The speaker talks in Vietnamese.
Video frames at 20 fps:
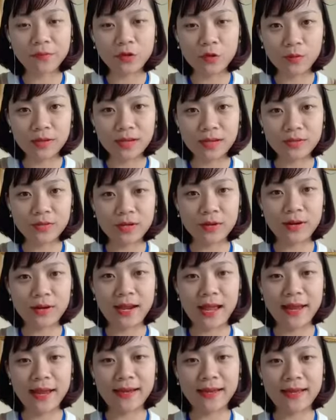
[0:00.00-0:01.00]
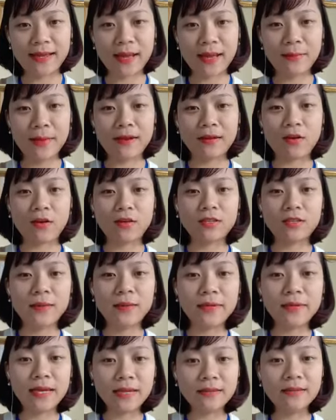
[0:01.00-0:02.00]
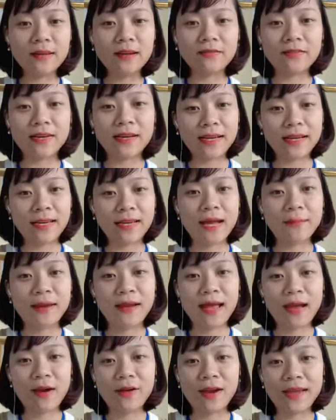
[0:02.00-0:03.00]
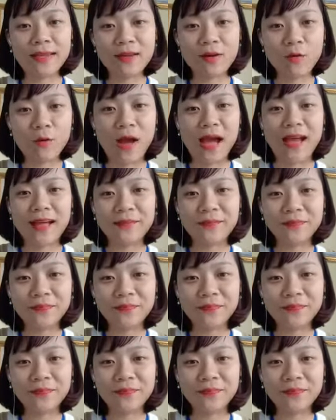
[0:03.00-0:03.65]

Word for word: cùng kinh doanh online để các bạn có thêm kiến thức và kỹ năng bán hàng online hiệu quả.